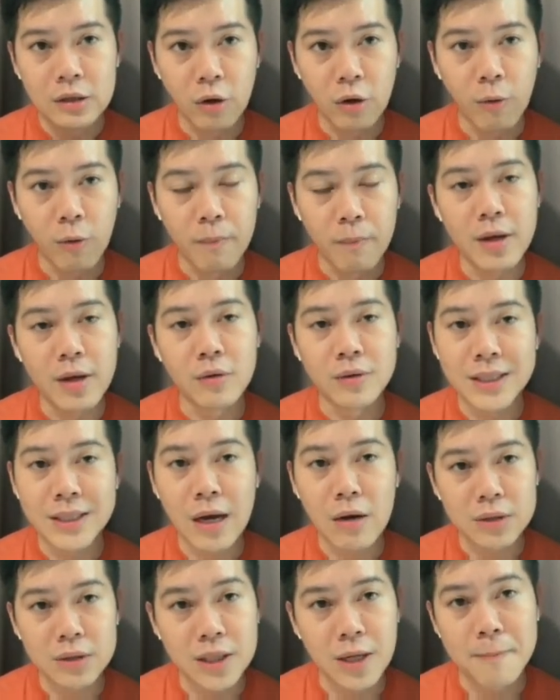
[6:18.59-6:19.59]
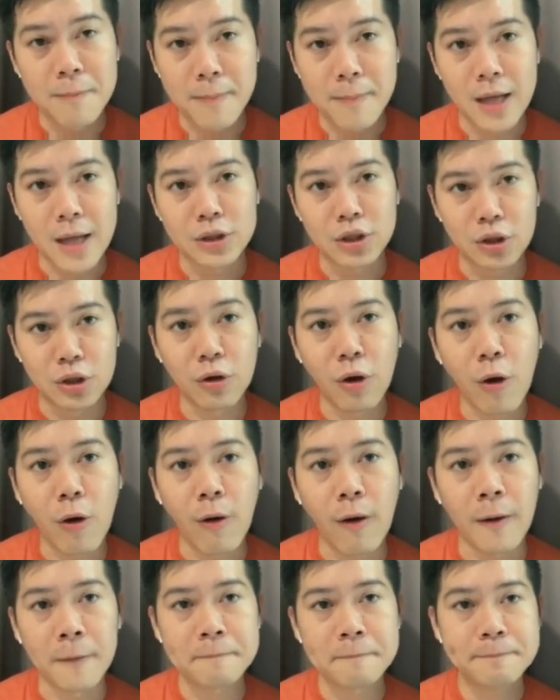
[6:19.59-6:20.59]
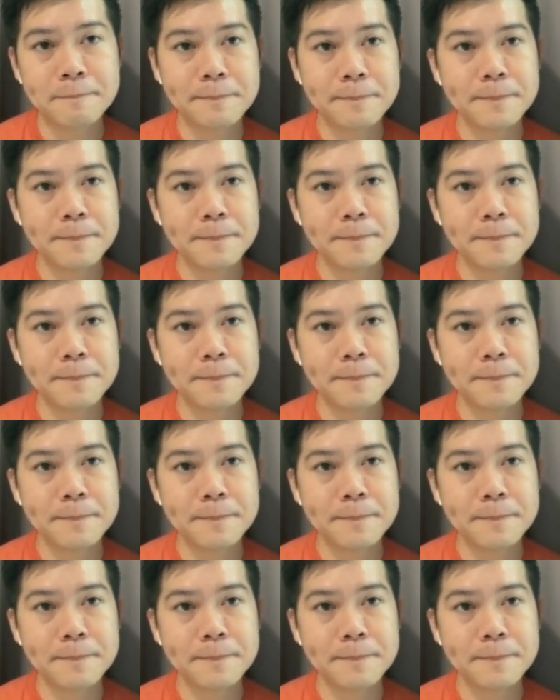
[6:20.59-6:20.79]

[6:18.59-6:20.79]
有没有造成 margin call。